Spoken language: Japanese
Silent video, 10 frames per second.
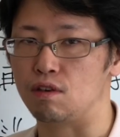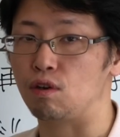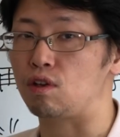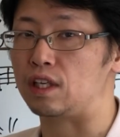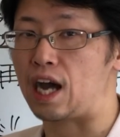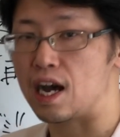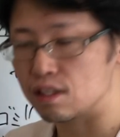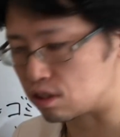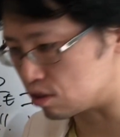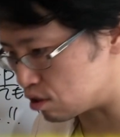ていうことに
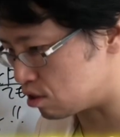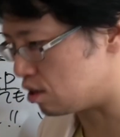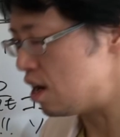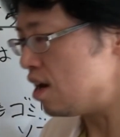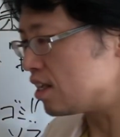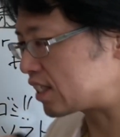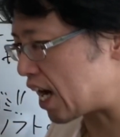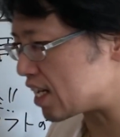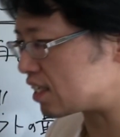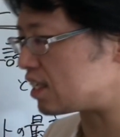関する
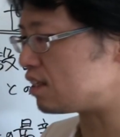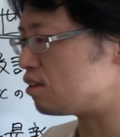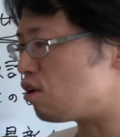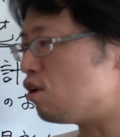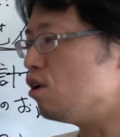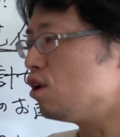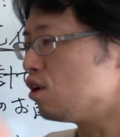最新の